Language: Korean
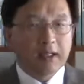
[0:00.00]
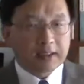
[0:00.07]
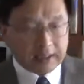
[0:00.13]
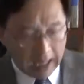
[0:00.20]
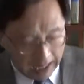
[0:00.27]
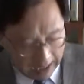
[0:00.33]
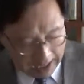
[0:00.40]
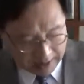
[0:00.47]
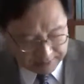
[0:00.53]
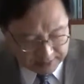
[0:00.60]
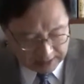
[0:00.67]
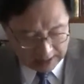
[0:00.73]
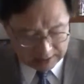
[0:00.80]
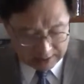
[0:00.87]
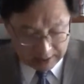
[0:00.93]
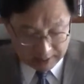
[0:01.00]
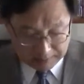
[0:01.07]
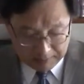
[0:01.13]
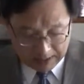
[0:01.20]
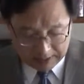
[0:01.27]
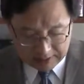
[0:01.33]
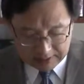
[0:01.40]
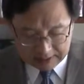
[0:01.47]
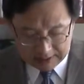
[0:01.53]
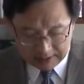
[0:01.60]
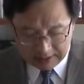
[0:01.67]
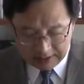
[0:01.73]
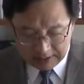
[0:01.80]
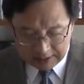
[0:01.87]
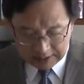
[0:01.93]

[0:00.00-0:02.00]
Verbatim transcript: 감사하다는 말을